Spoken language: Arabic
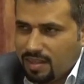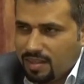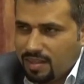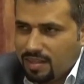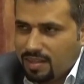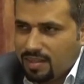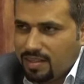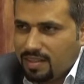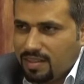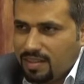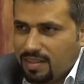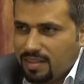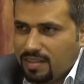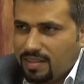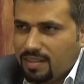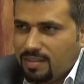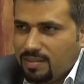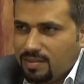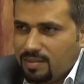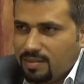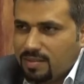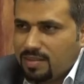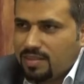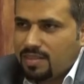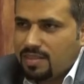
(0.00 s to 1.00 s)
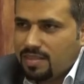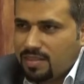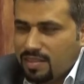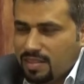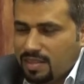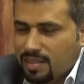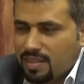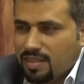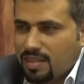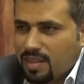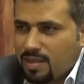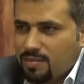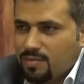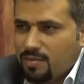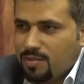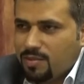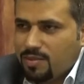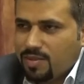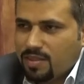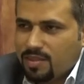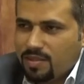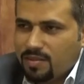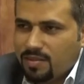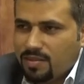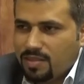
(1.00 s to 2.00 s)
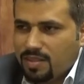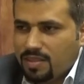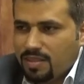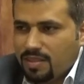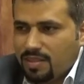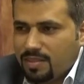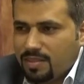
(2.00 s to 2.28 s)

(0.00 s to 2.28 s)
آه، شركه امن وسكيورتي